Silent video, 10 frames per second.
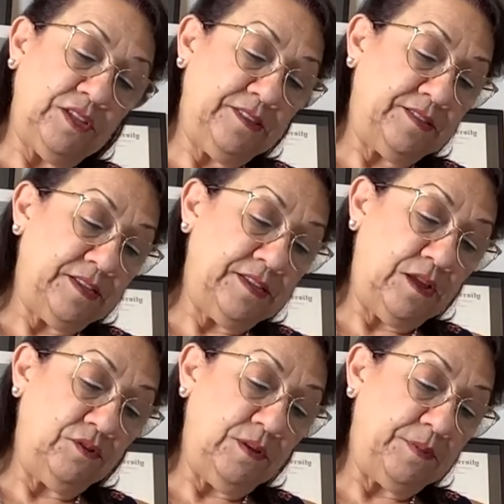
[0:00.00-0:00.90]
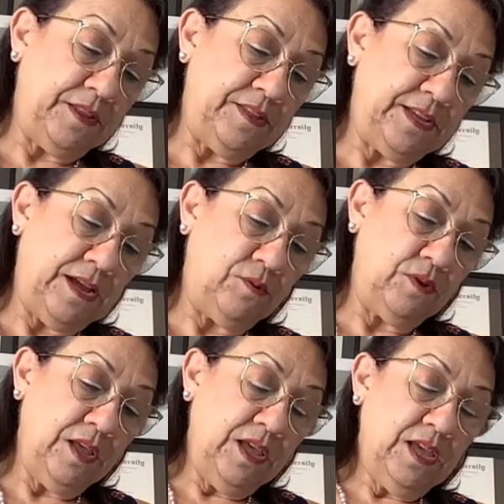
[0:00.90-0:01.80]
enseñaron y
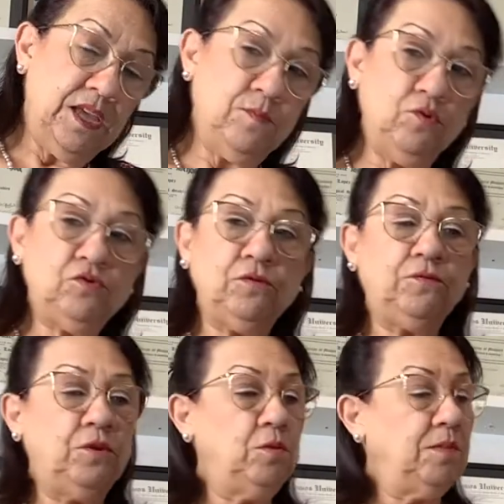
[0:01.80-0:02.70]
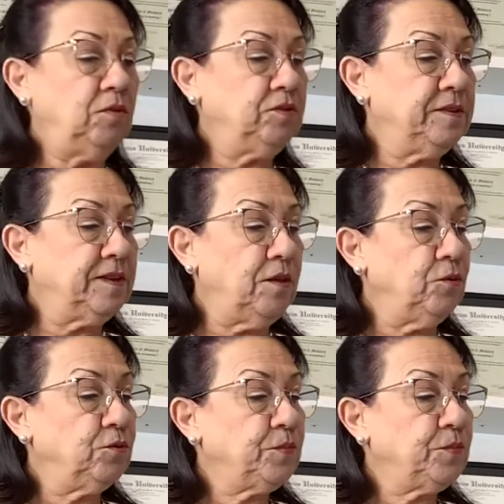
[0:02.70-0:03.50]
predicaron y muchos fueron bautizados.